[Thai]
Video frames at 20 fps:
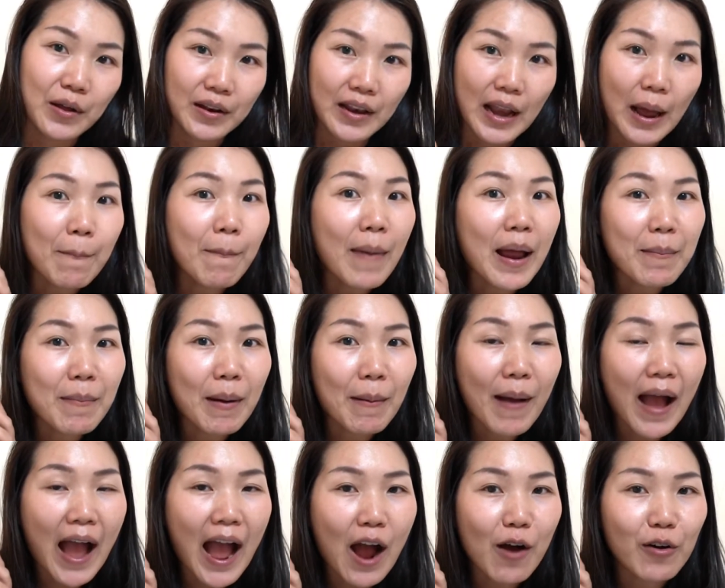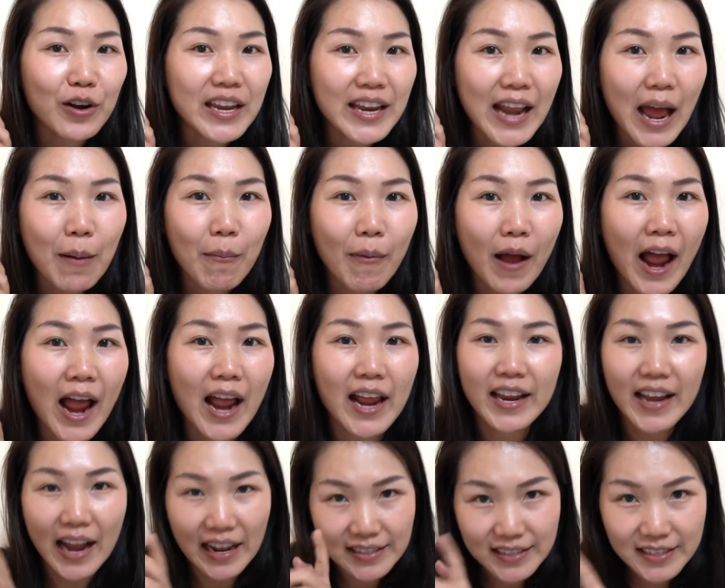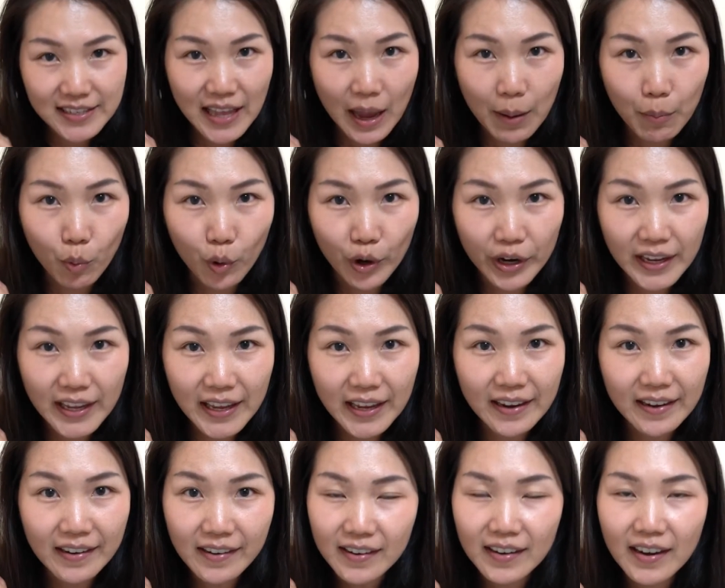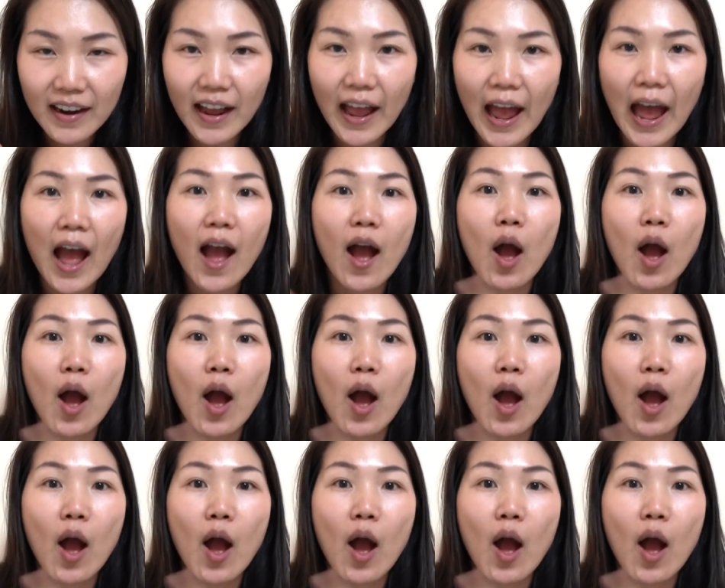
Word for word: น้ำมันมะพร้าวที่ทำให้หนังศีรษะหมวยดีขึ้นนะคะ